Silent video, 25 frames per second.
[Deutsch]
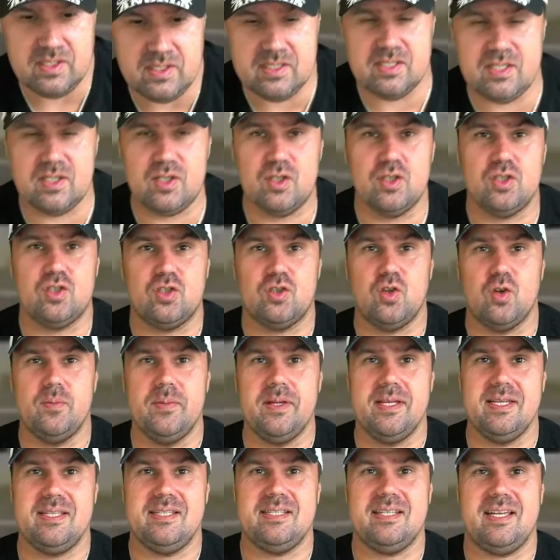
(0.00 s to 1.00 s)
das
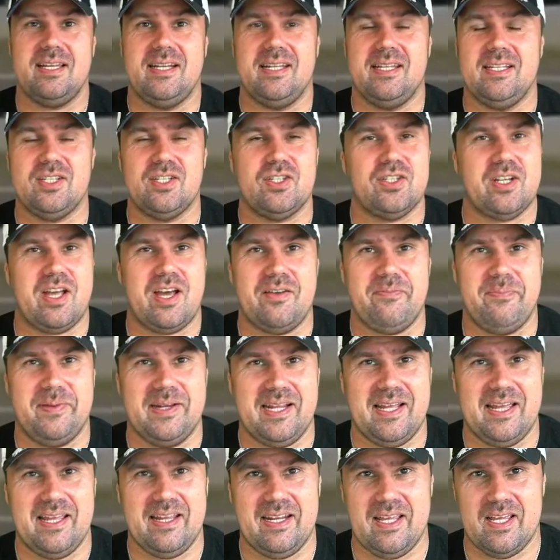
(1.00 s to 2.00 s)
Dumme ist ja, das
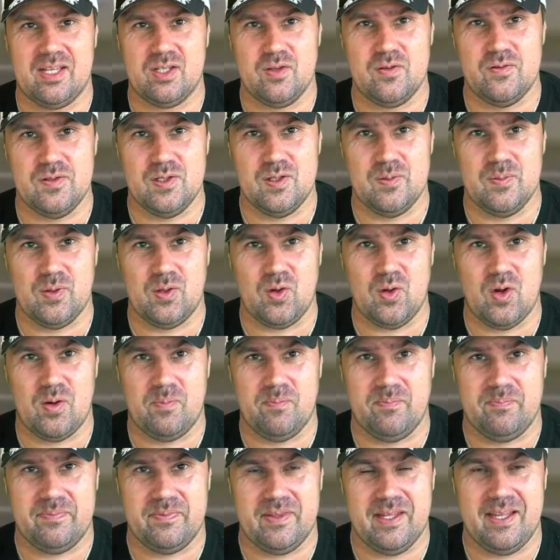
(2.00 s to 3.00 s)
Strafmaterial hätte er ja sowieso
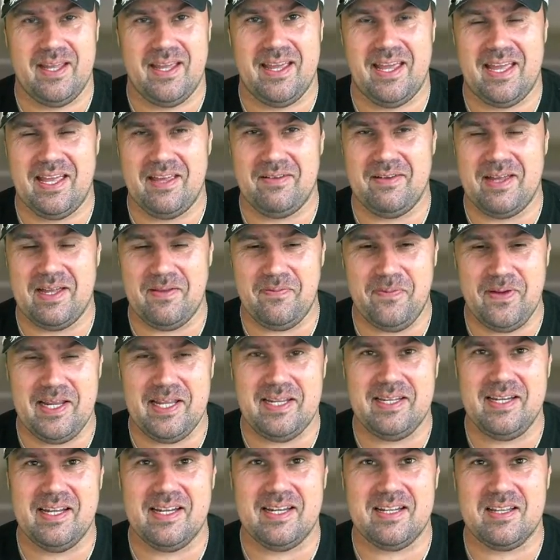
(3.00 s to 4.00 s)
bekommen. Na, er wäre
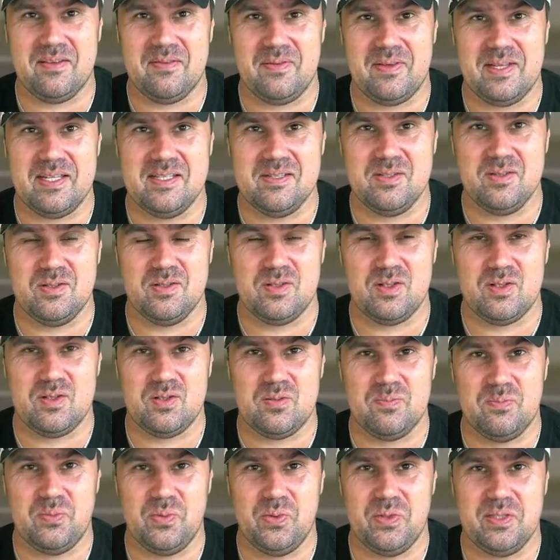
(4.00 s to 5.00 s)
vielleicht nett gewesen und so
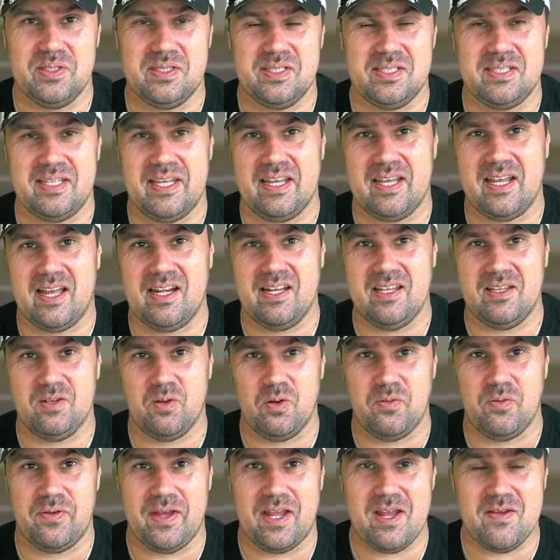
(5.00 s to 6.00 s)
zum Polizist, hey, kann ich
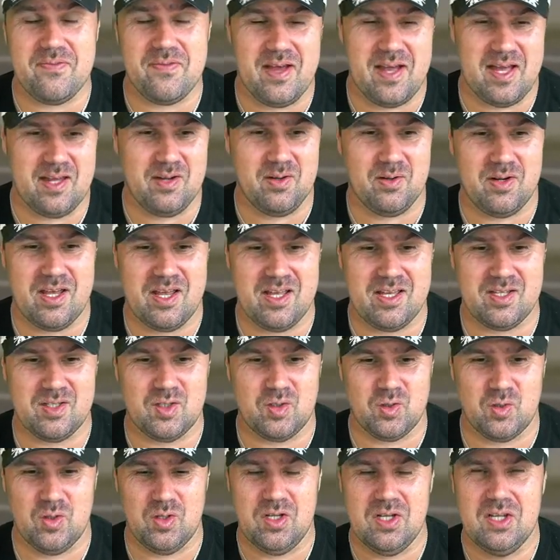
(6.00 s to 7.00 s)
noch wegfahren oder
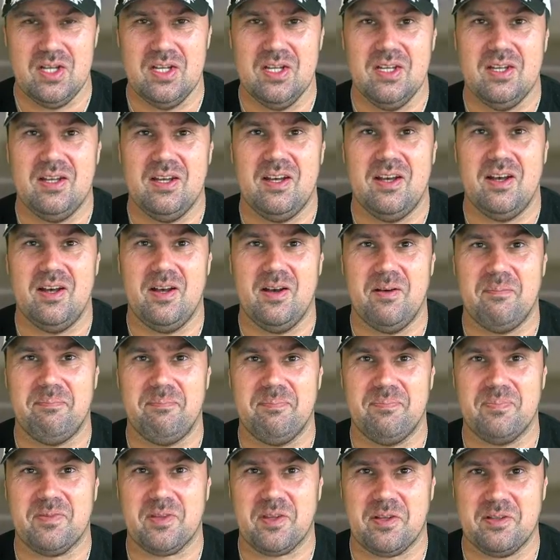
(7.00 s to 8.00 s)
so,
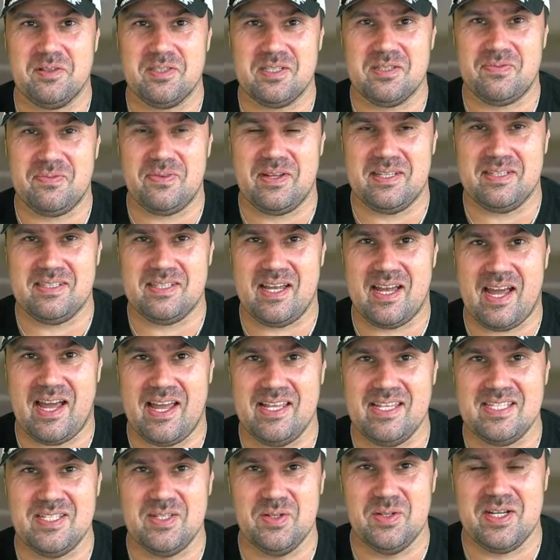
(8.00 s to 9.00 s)
ähm, können Sie das vielleicht
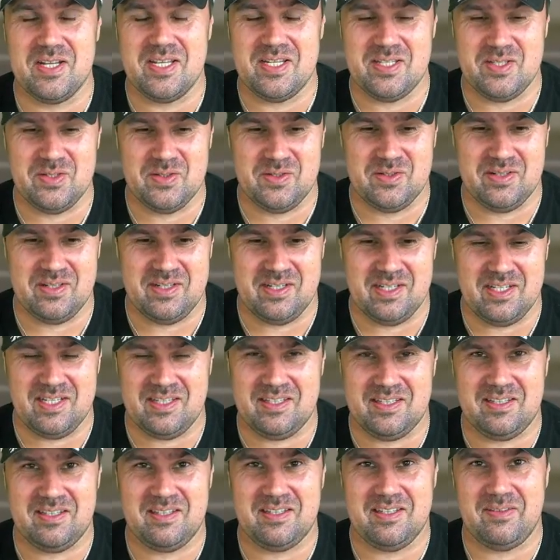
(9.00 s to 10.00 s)
zerreißen oder so. Ich,
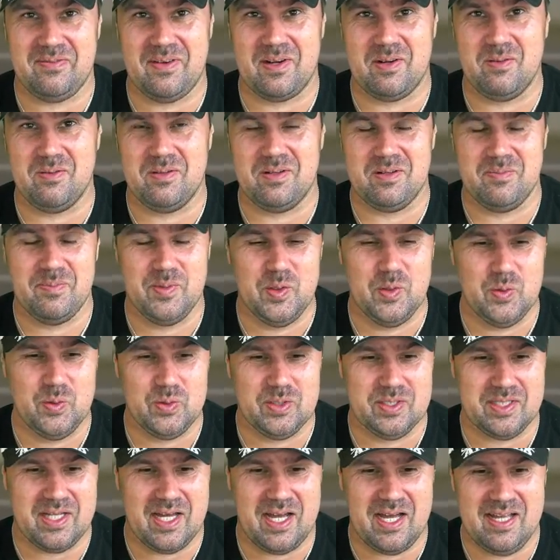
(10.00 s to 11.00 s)
ich war nur eine
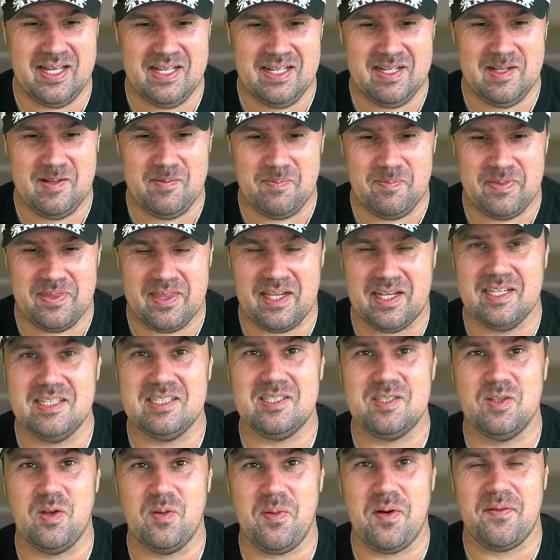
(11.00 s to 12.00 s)
Minute da. Dann ist
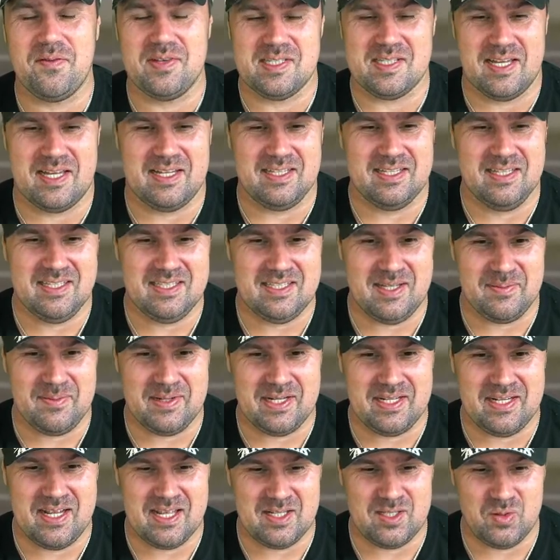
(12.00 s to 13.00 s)
es nochmal was anderes, aber
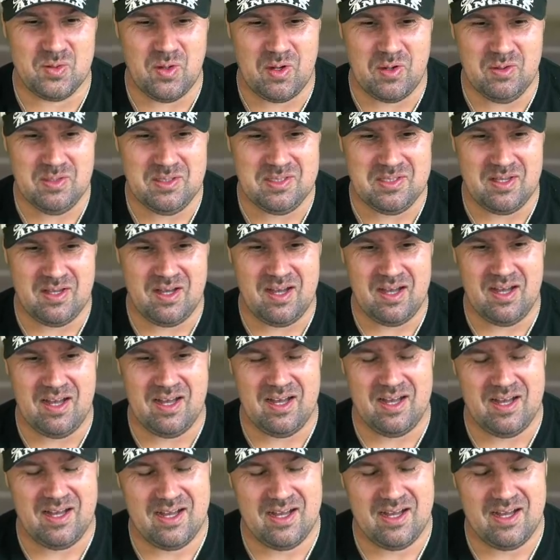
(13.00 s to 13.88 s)
dann halt so aus, ach,